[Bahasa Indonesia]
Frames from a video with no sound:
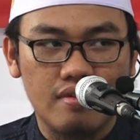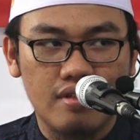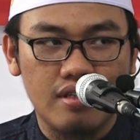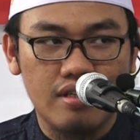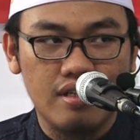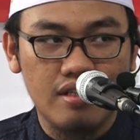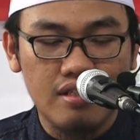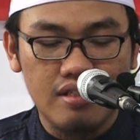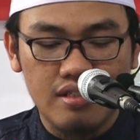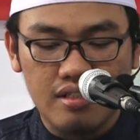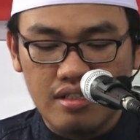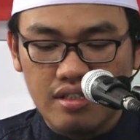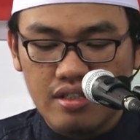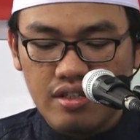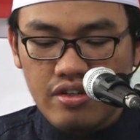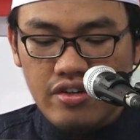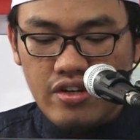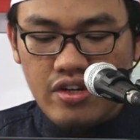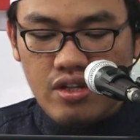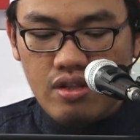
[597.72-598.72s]
ya
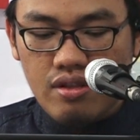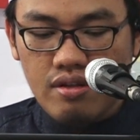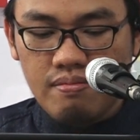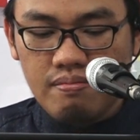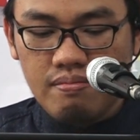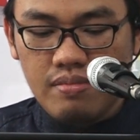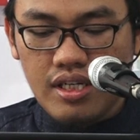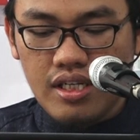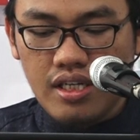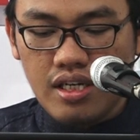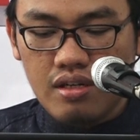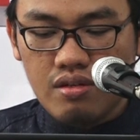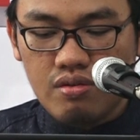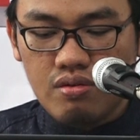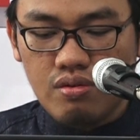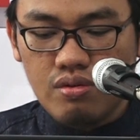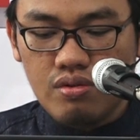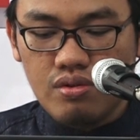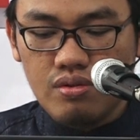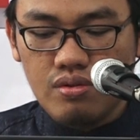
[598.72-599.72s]
thumma
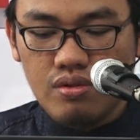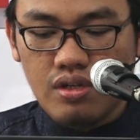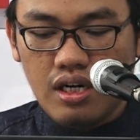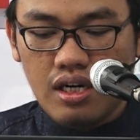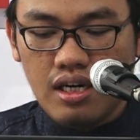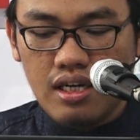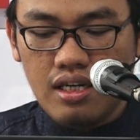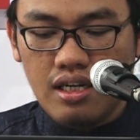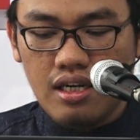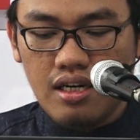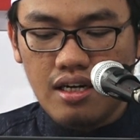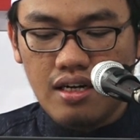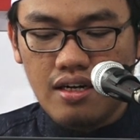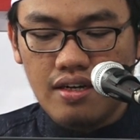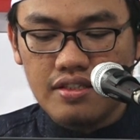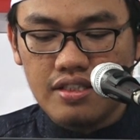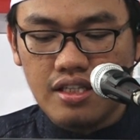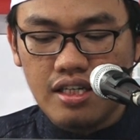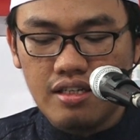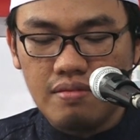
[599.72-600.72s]
yakunu
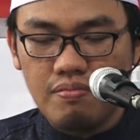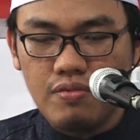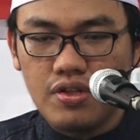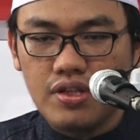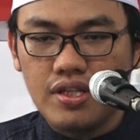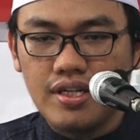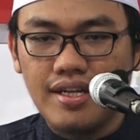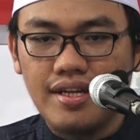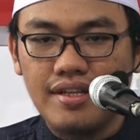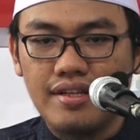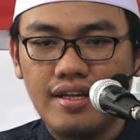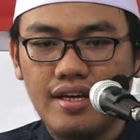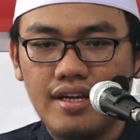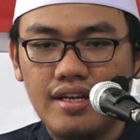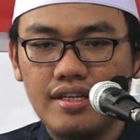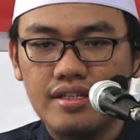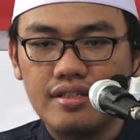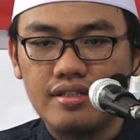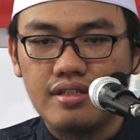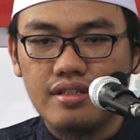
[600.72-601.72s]
'alaqatan mithla
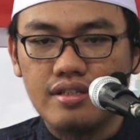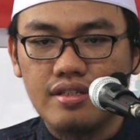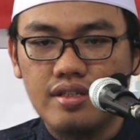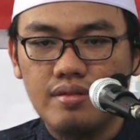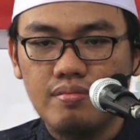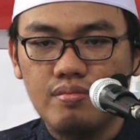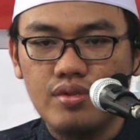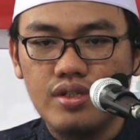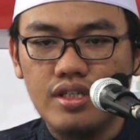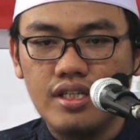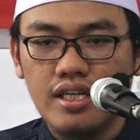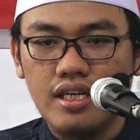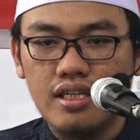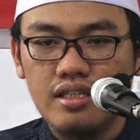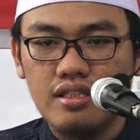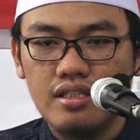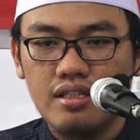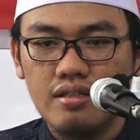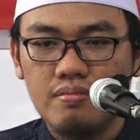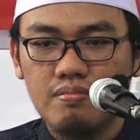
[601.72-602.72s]
dhalik
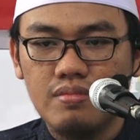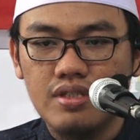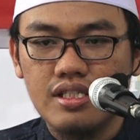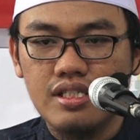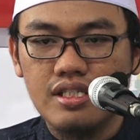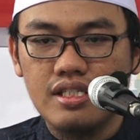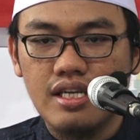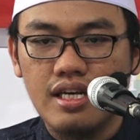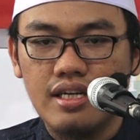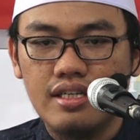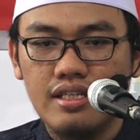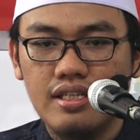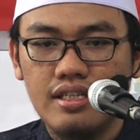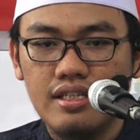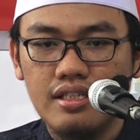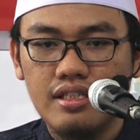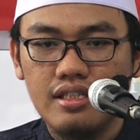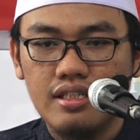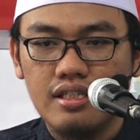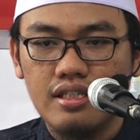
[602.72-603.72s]
kemudian
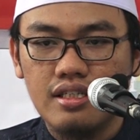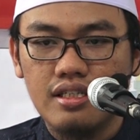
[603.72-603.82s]
menjadi